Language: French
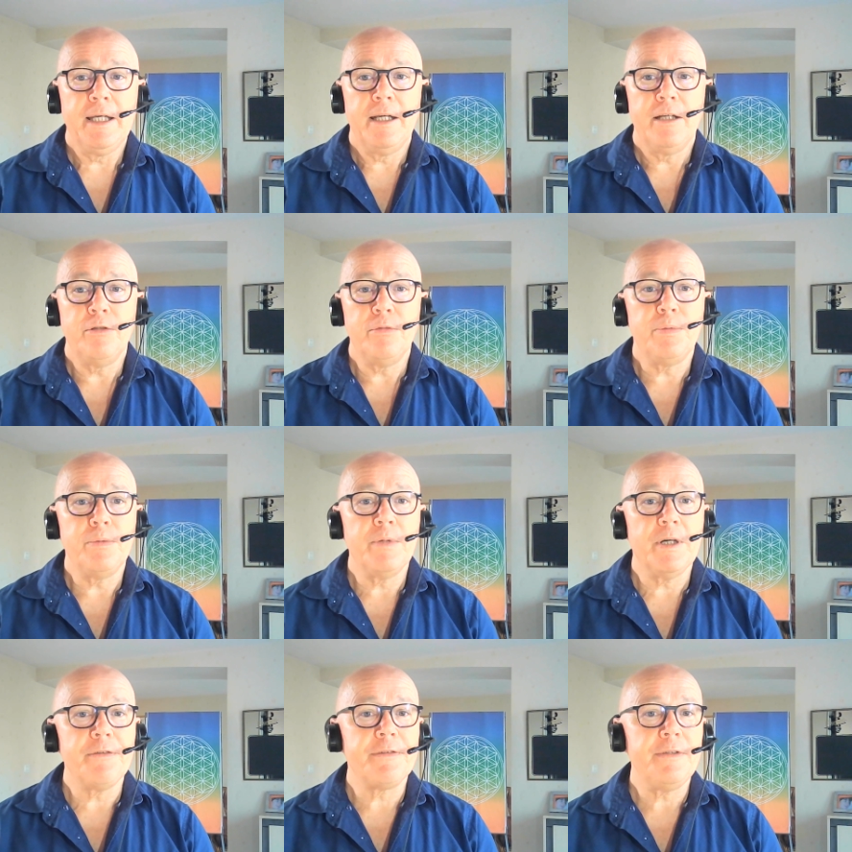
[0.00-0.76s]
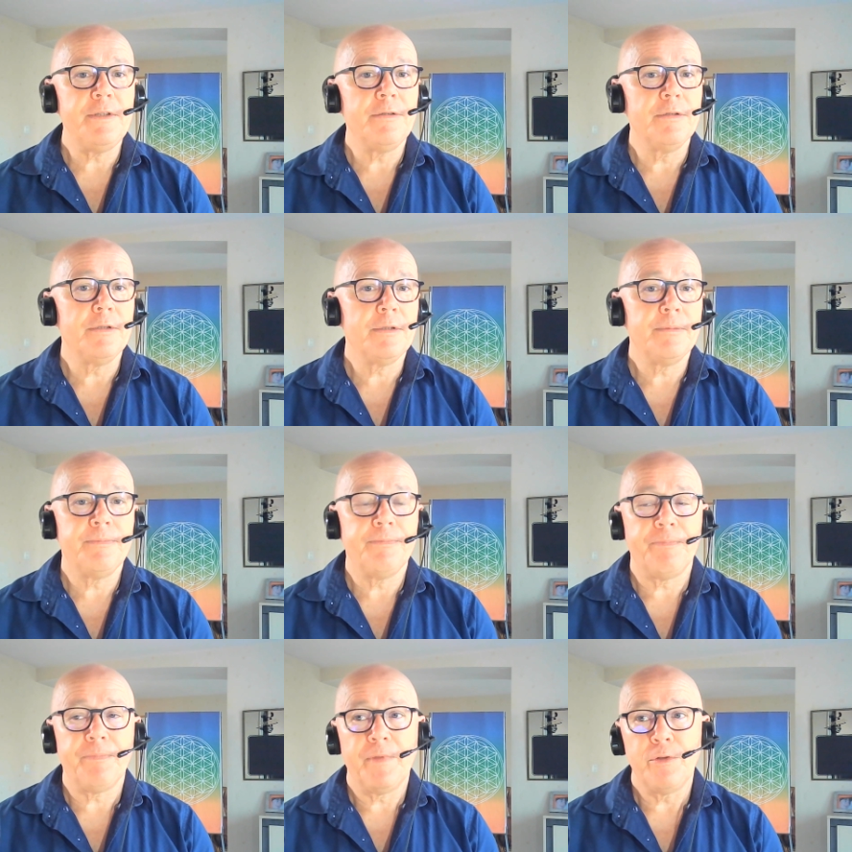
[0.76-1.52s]
le pouvoir aussi de,
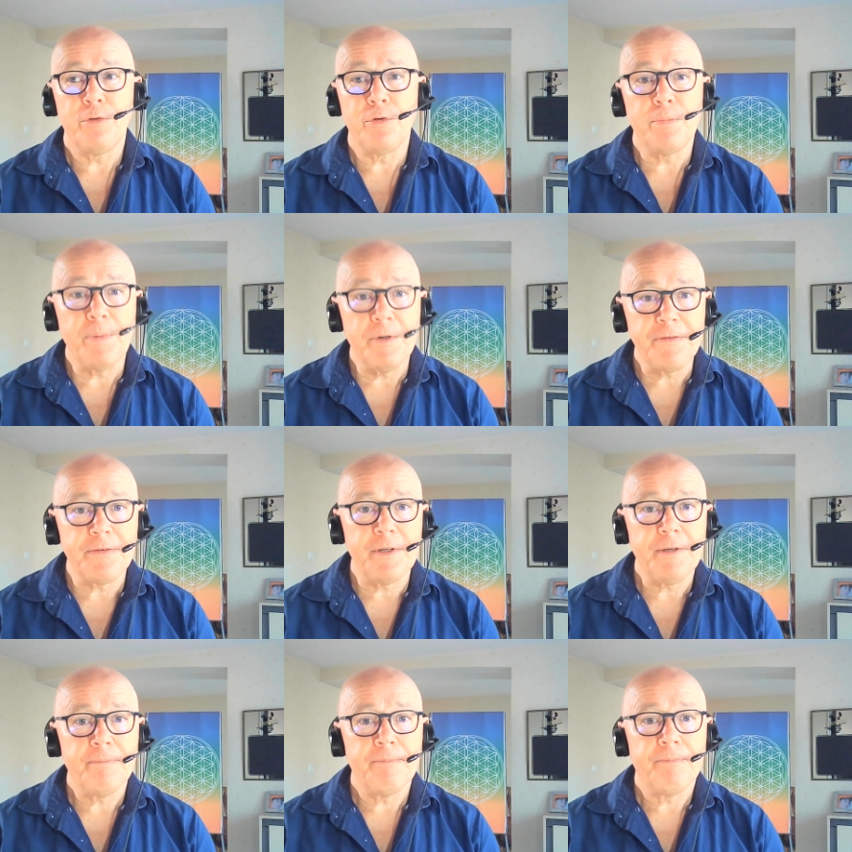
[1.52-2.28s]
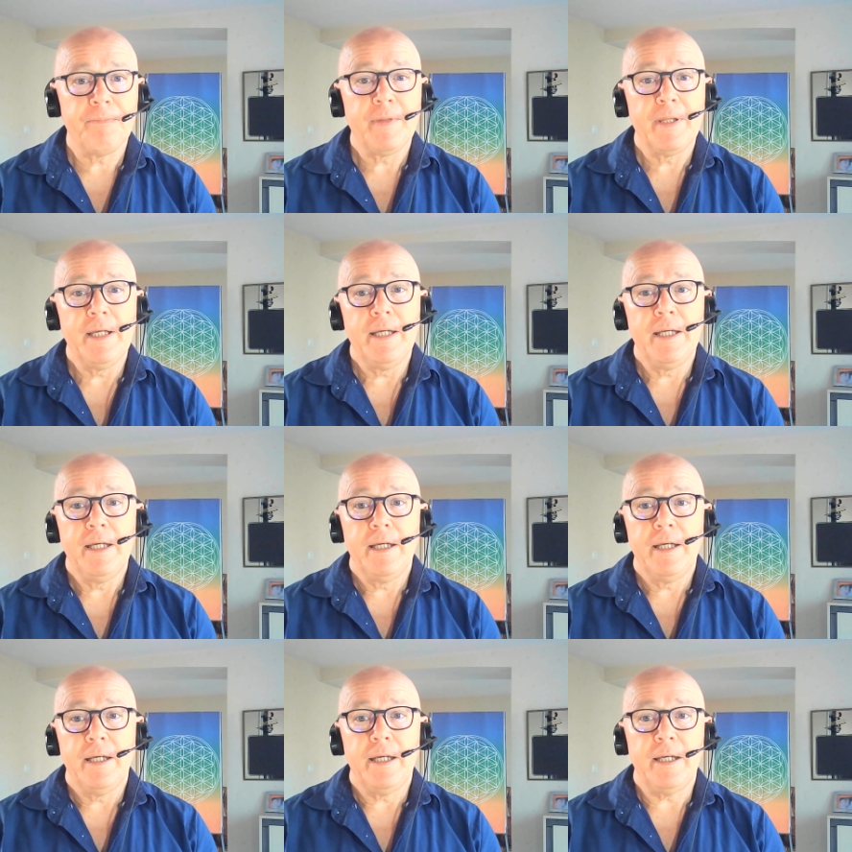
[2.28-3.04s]
penser
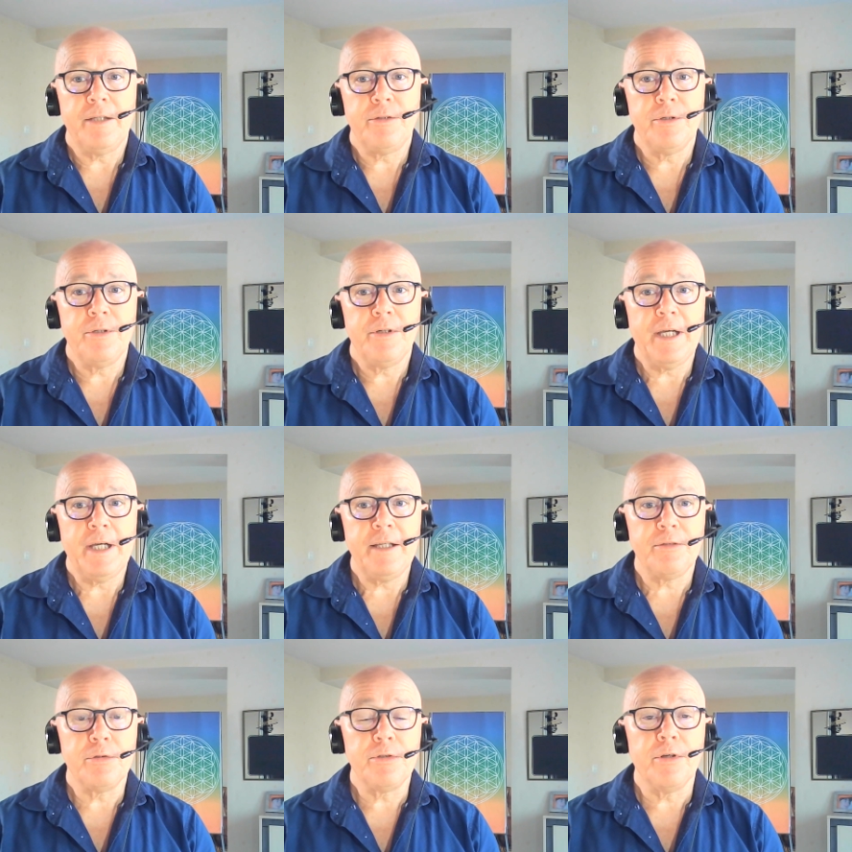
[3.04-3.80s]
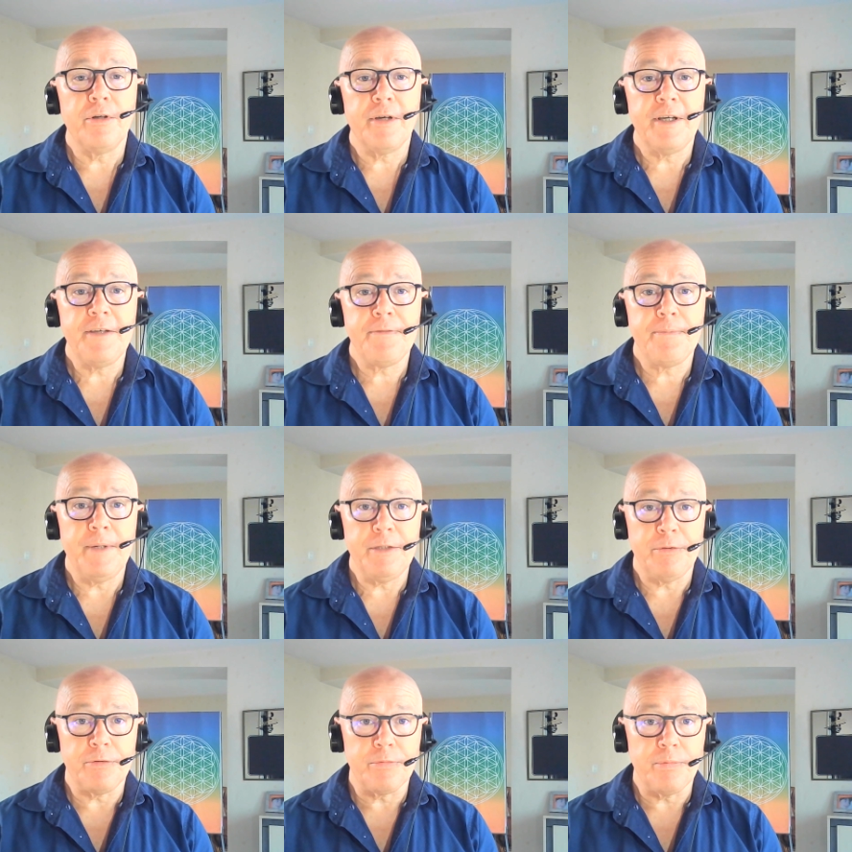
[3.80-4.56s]
et d'être dans le
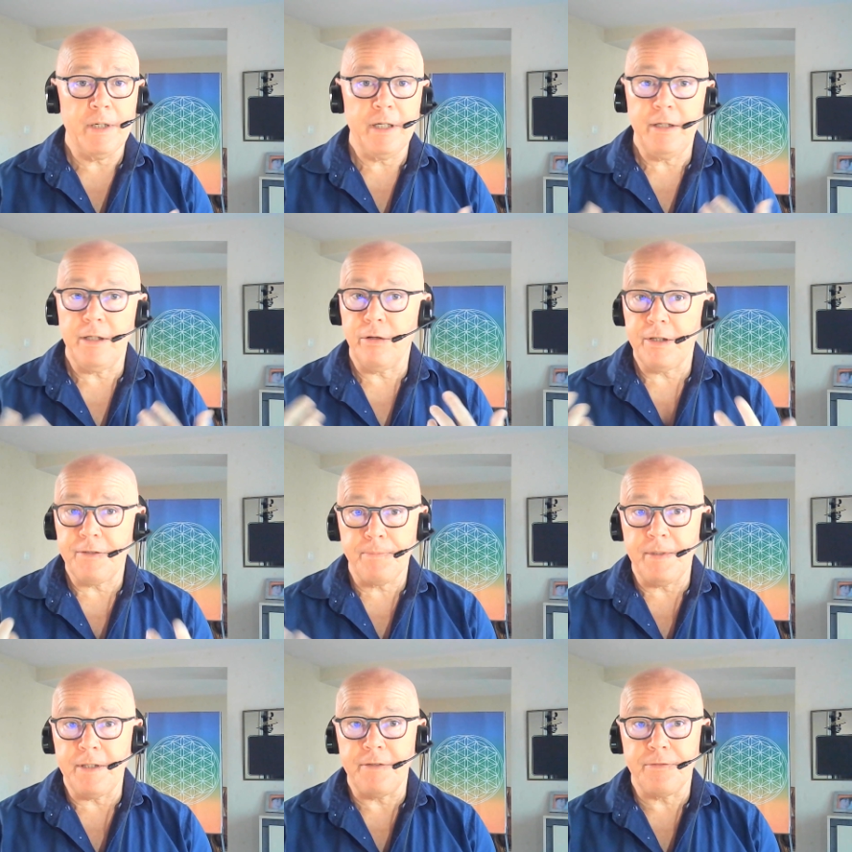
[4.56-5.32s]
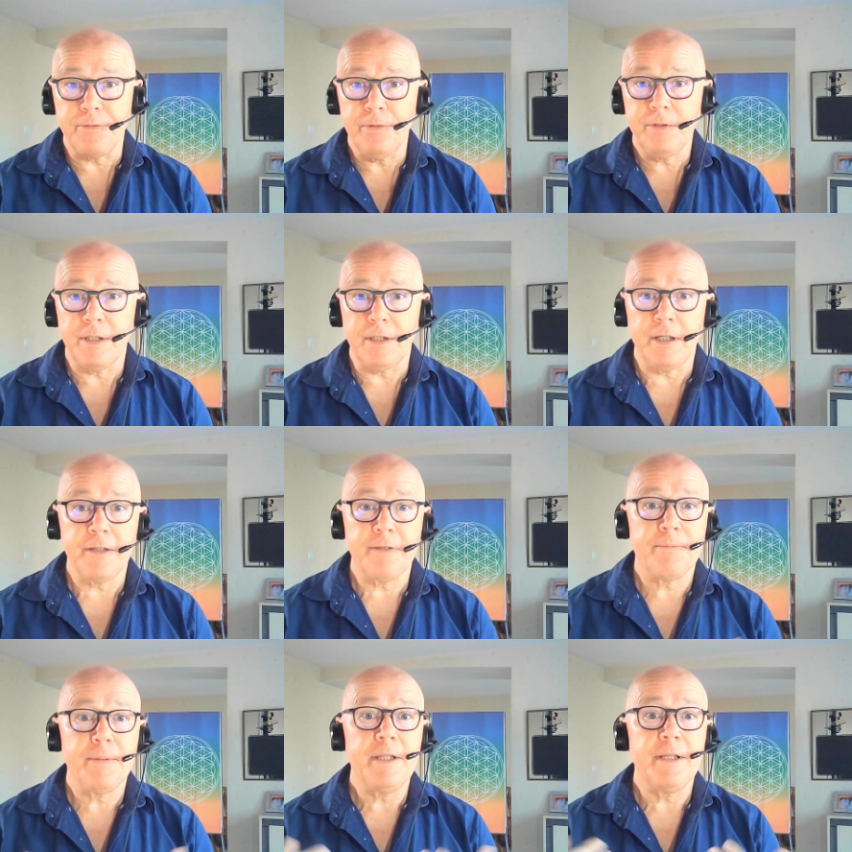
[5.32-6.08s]
respect de soi et le respect des autres et le
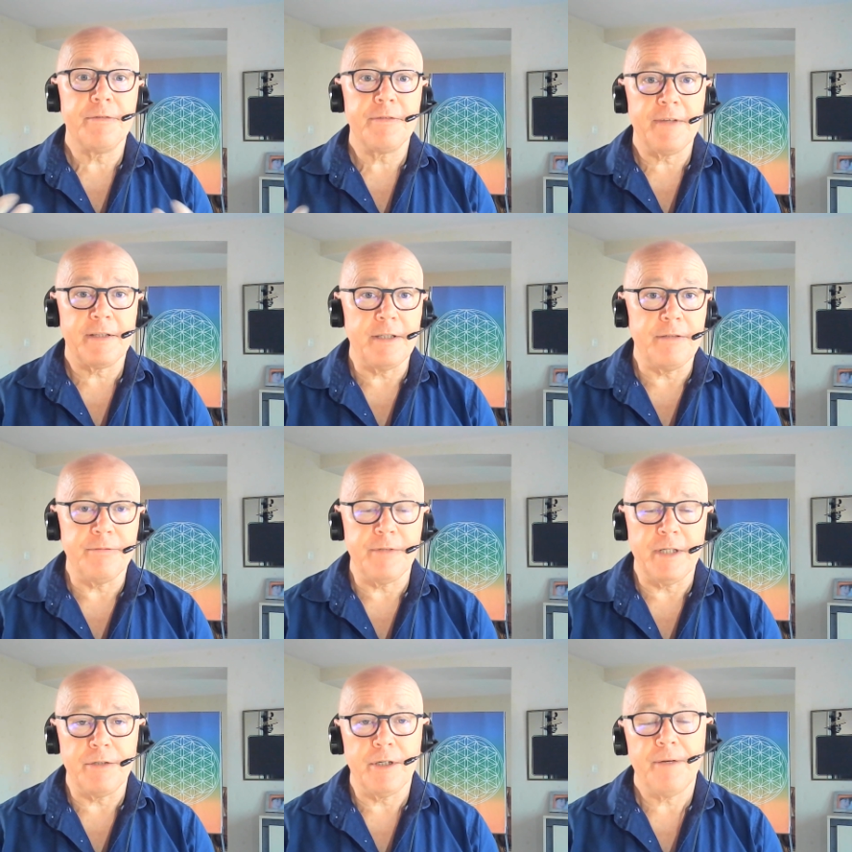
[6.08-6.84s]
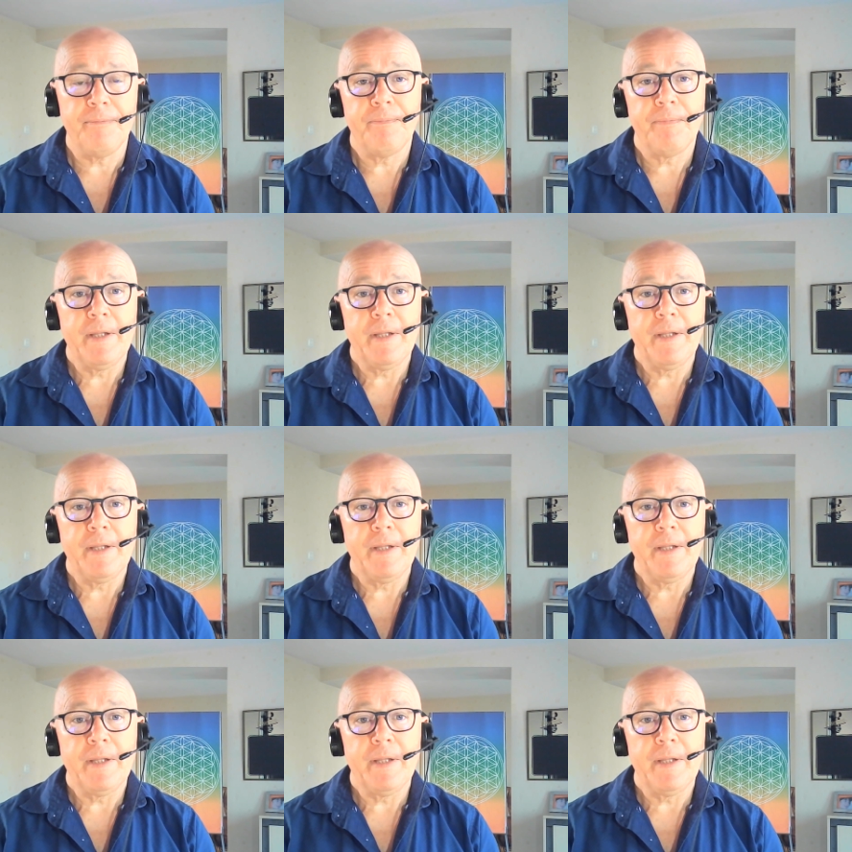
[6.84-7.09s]
respect de certaines valeurs.